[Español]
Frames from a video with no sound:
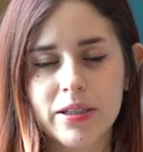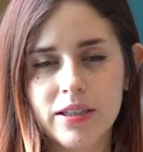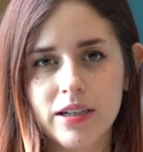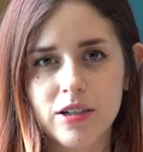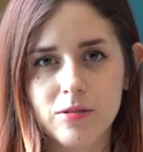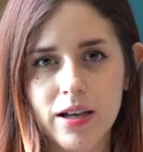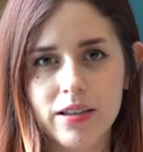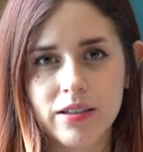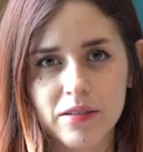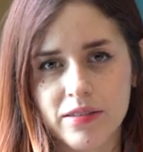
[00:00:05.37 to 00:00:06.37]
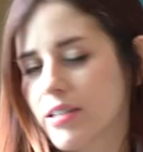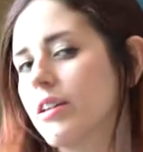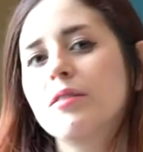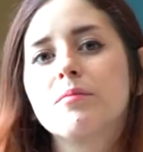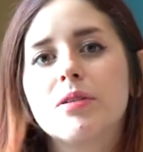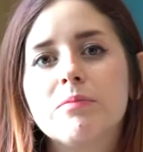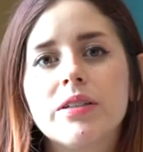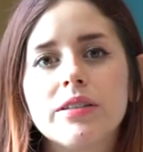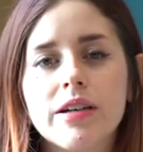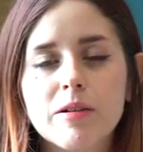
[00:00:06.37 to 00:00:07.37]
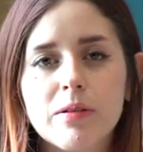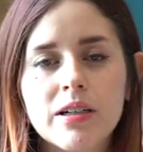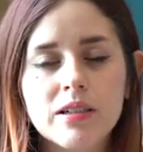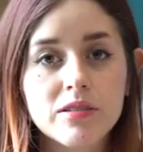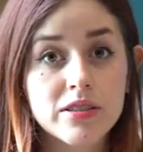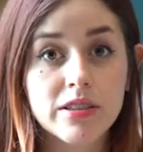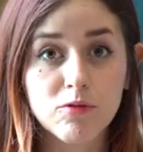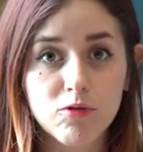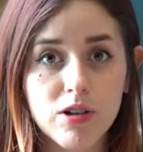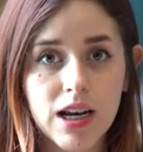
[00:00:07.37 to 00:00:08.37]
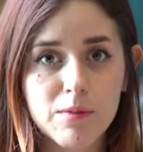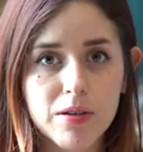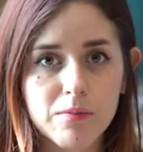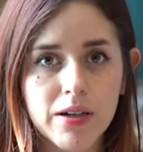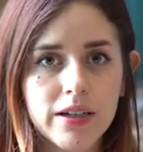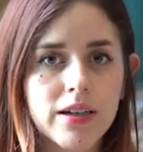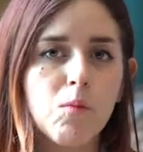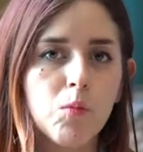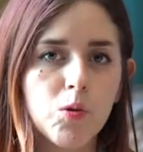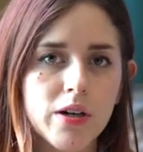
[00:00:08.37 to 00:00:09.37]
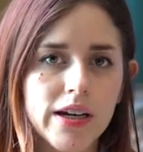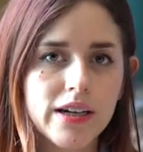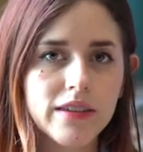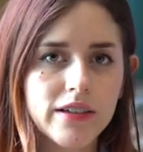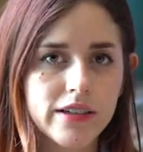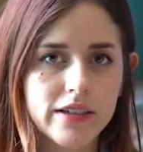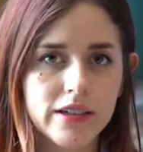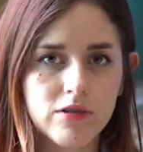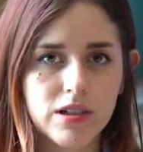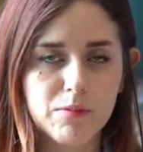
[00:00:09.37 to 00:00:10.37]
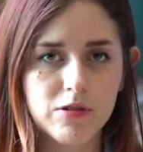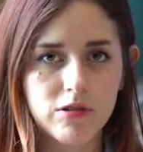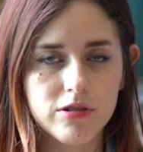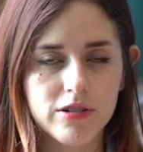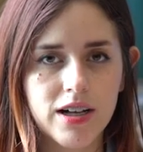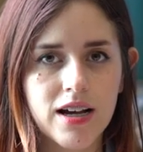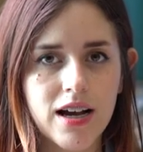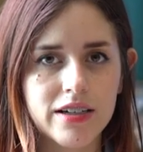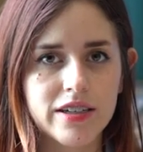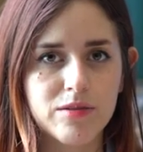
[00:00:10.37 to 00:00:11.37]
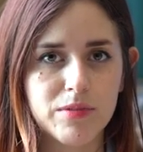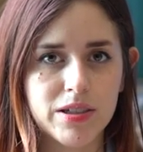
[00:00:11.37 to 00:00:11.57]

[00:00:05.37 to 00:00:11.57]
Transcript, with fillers: vida y obra de Mimi Derba, quien fue la primera mujer en dirigir una productora aquí en